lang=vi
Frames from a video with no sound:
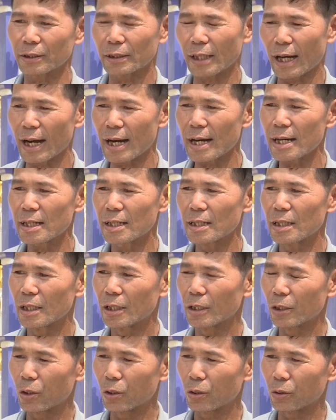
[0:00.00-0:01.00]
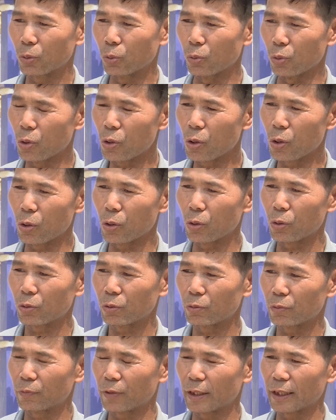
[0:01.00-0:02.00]
xã ủng hộ
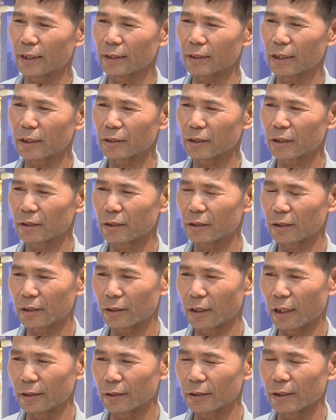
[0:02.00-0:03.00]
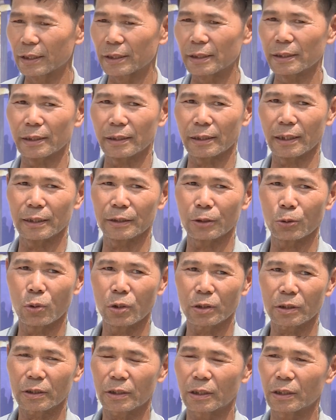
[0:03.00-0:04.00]
và người ta tận tình người ta
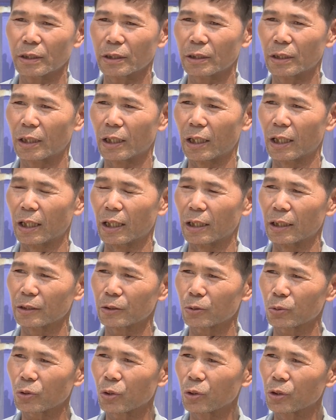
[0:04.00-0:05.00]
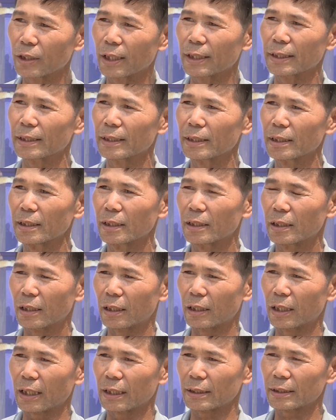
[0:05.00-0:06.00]
xuống như ở chúng tôi đây
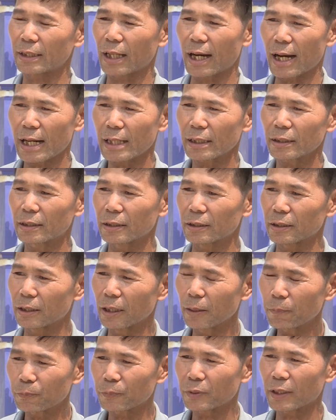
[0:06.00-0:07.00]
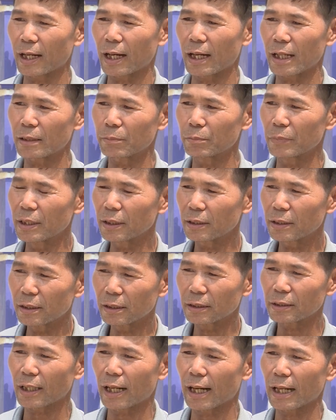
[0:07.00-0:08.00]
là xã trực tiếp xã bí
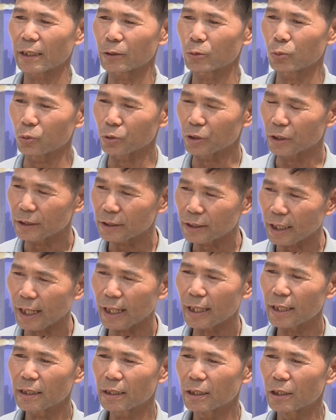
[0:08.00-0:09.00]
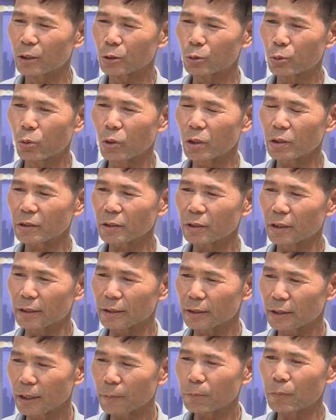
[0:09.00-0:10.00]
thư xã chủ tịch xã xuống
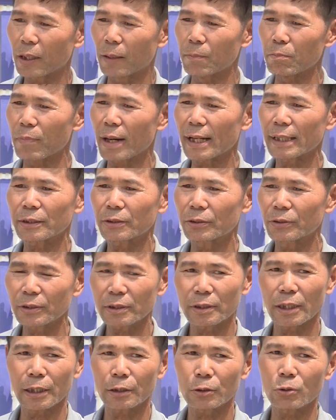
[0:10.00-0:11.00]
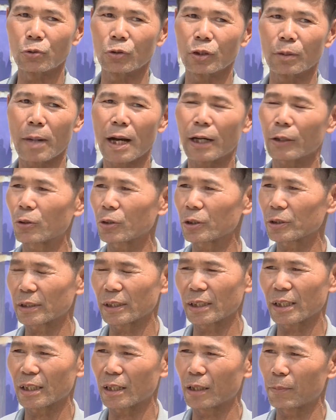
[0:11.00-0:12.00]
trực tiếp cầm bay xuống xây cùng với bà con
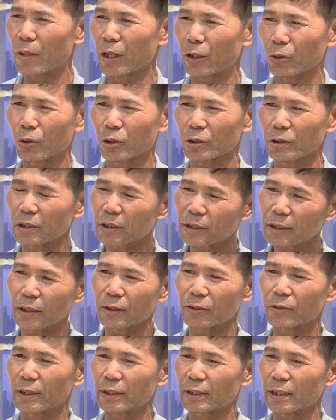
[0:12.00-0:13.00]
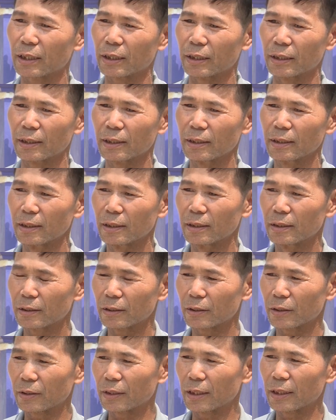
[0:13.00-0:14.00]
cho nên là bà con rất chi là khấn khởi
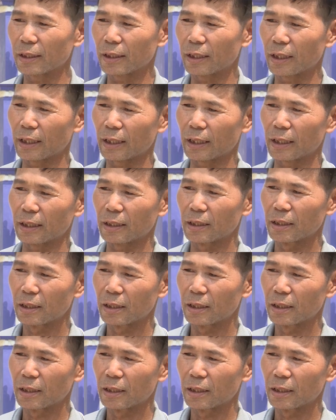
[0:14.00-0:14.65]
cho nên là